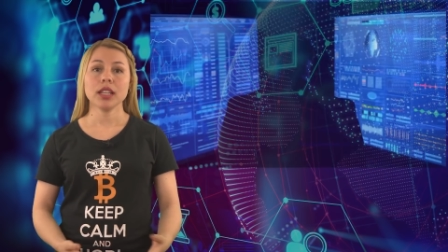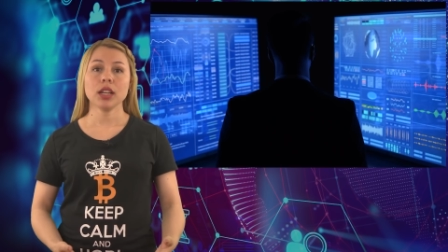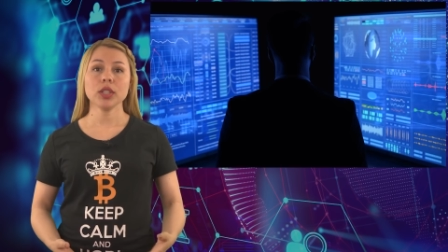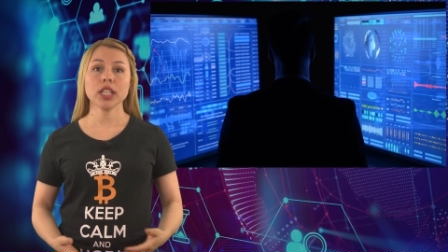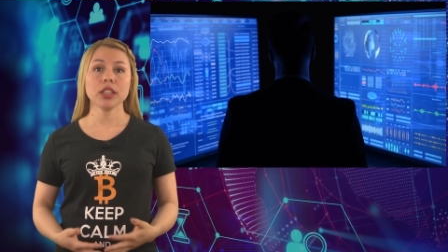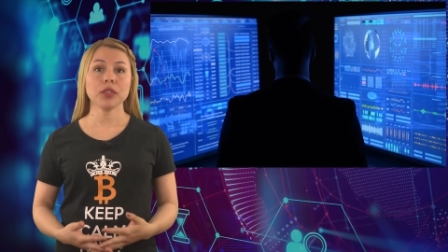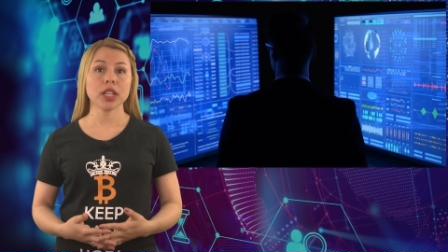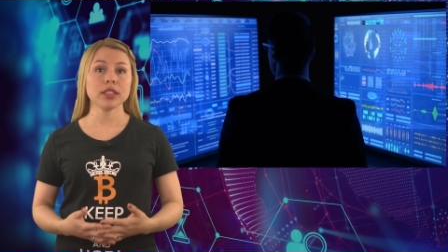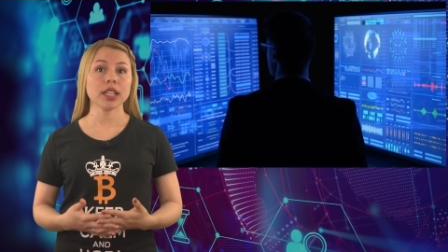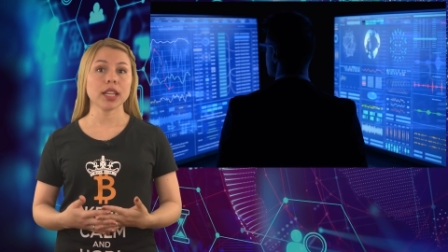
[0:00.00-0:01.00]
La única
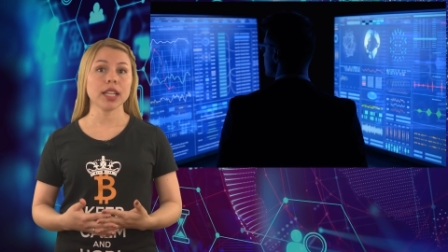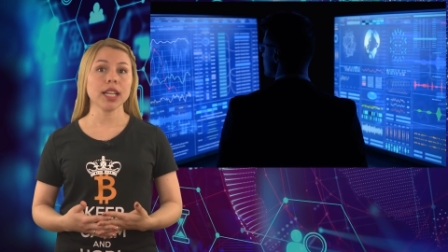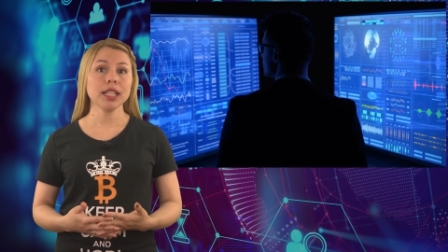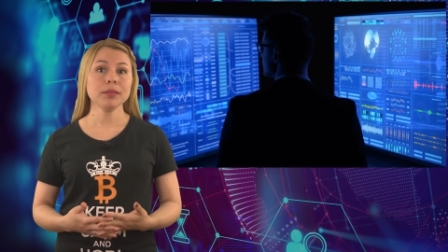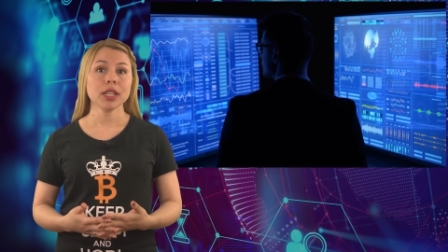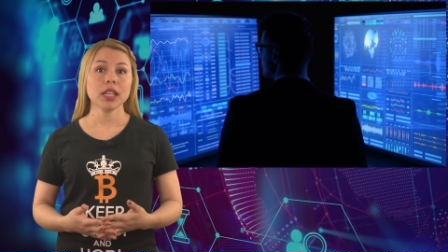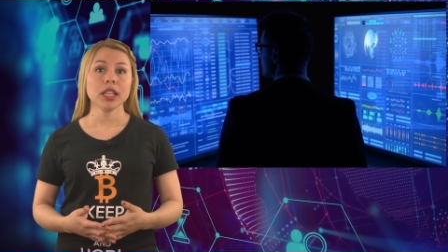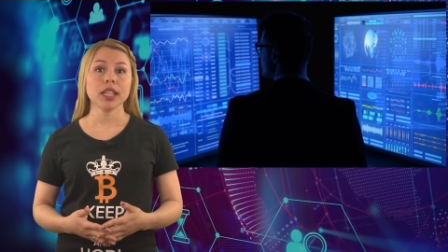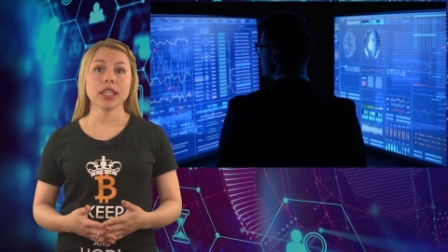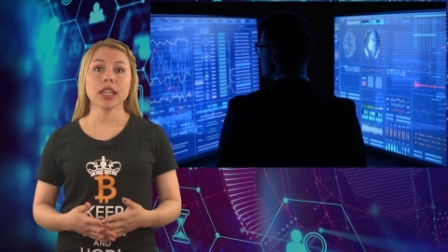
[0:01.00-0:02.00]
diferencia real
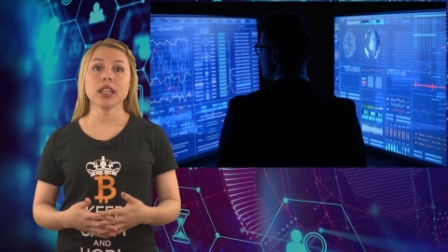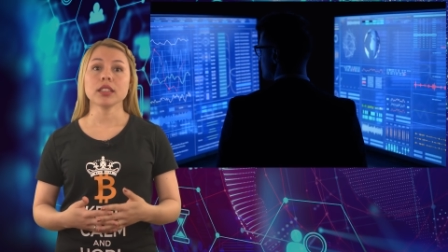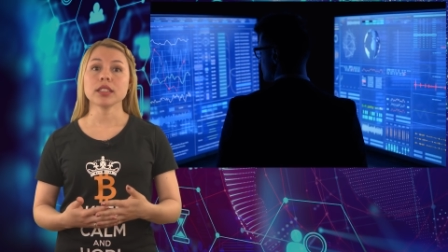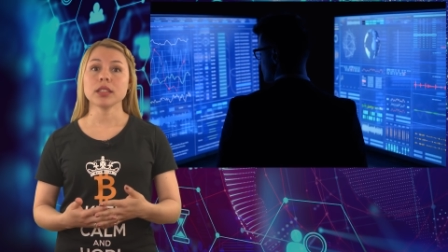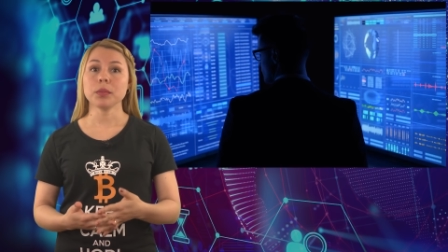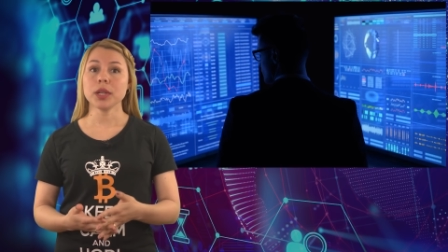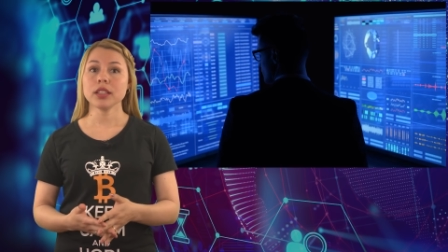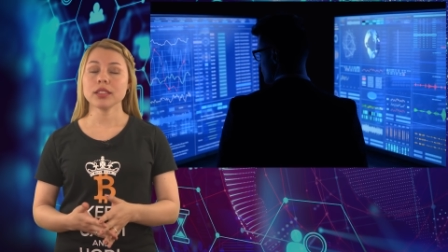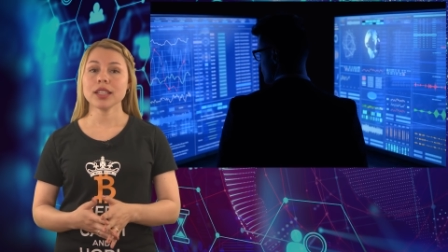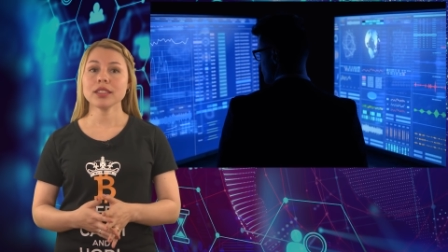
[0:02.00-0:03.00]
es que estas
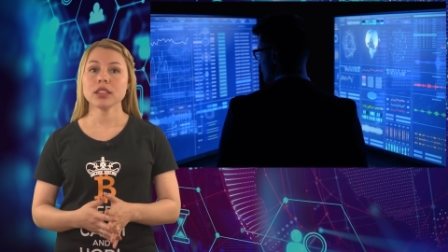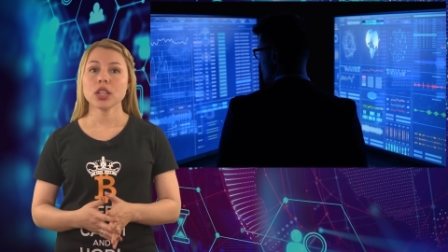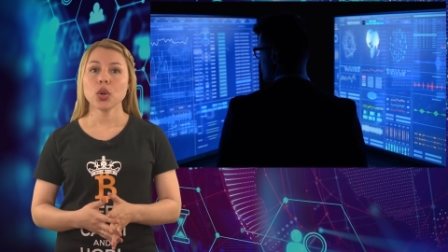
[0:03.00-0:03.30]
empresas